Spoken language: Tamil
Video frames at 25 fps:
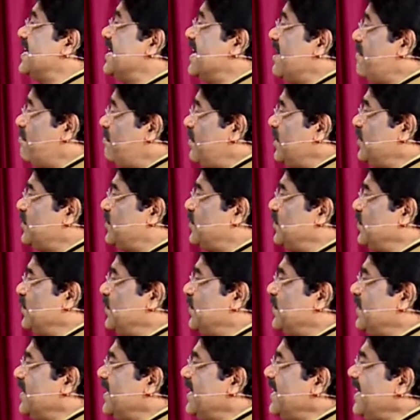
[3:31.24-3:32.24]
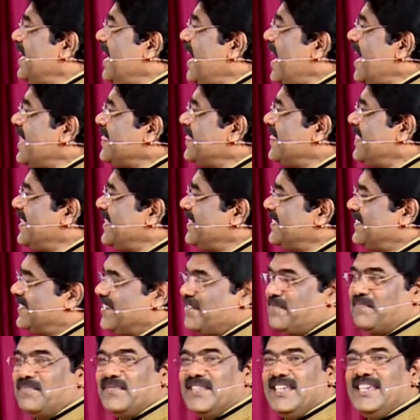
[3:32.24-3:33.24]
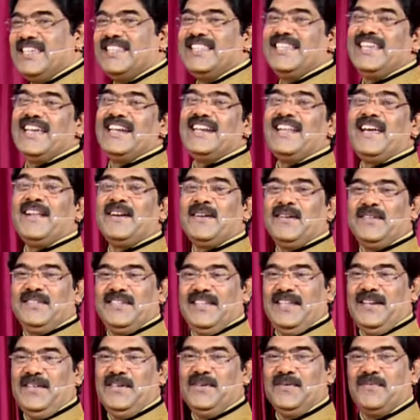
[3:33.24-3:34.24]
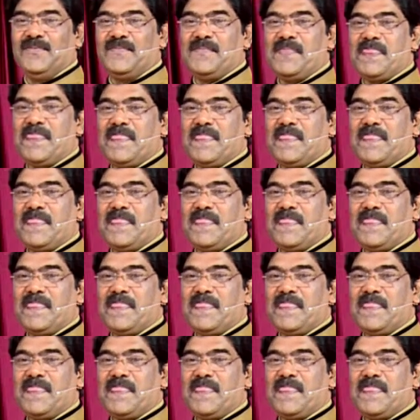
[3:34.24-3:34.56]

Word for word: நம்பர் டூ ஏத்திசம் இது எல்லாருக்கும் தெரியும்